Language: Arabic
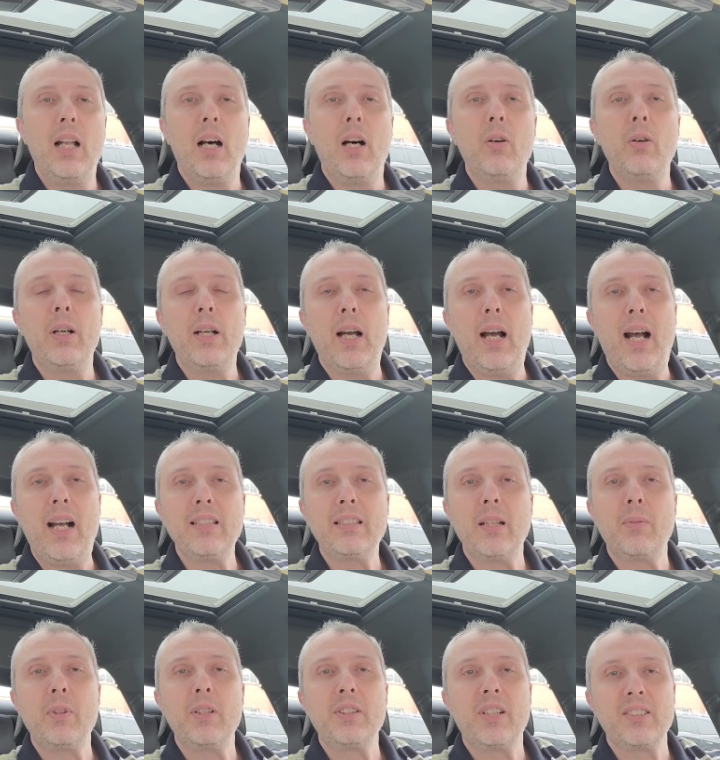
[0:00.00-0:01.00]
هو
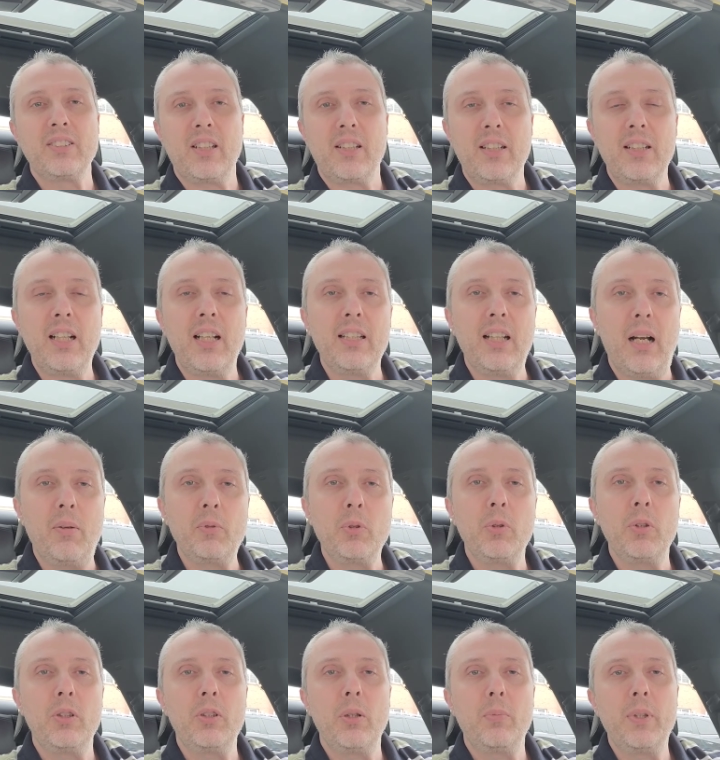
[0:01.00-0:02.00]
حسب النظريات عم
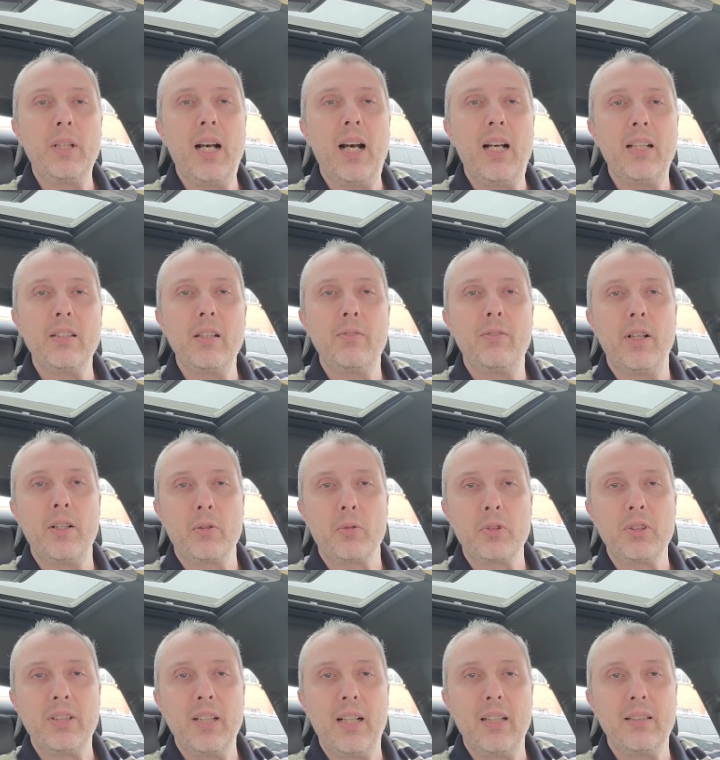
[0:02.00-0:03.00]
تقول انه من احد
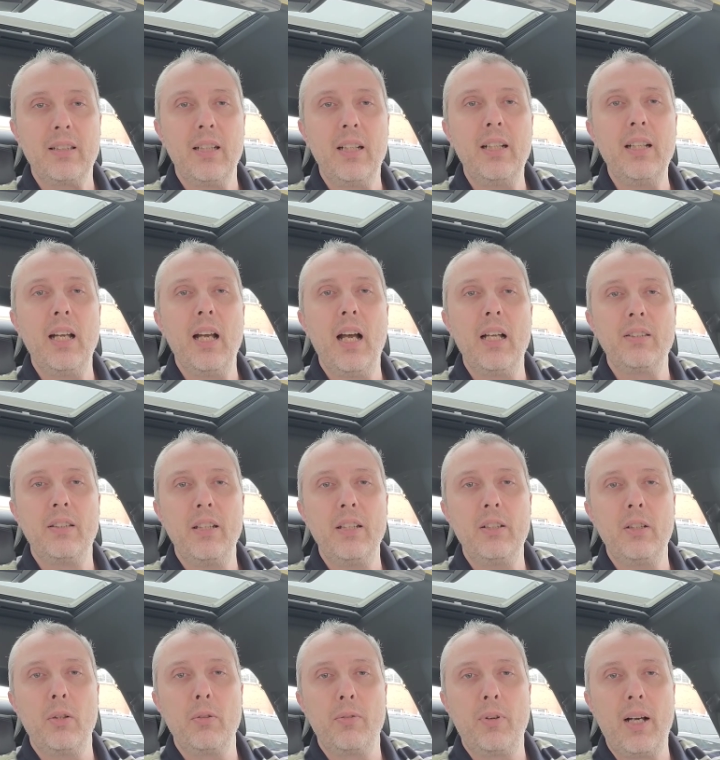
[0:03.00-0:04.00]
الفيروسات اللي هي
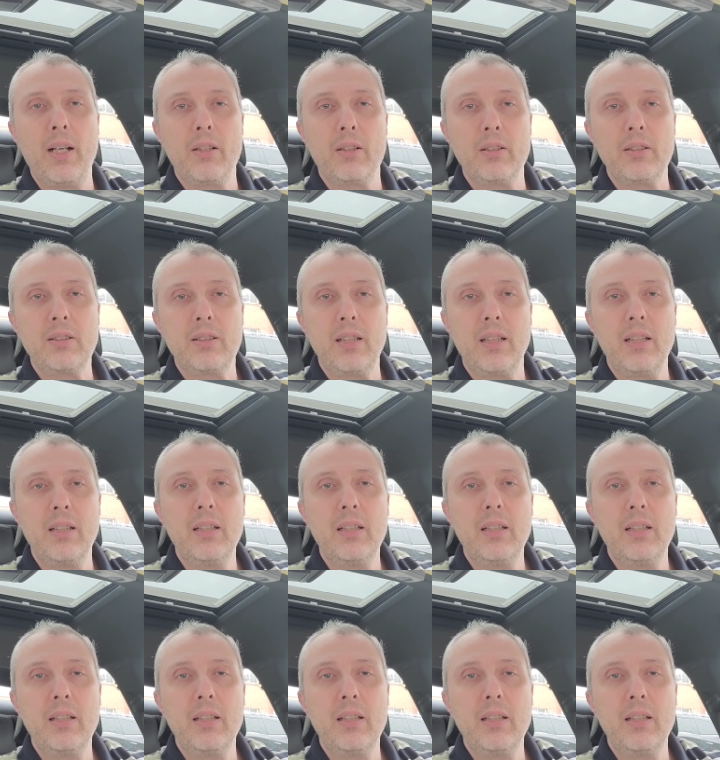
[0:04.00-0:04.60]
ادينو فيروس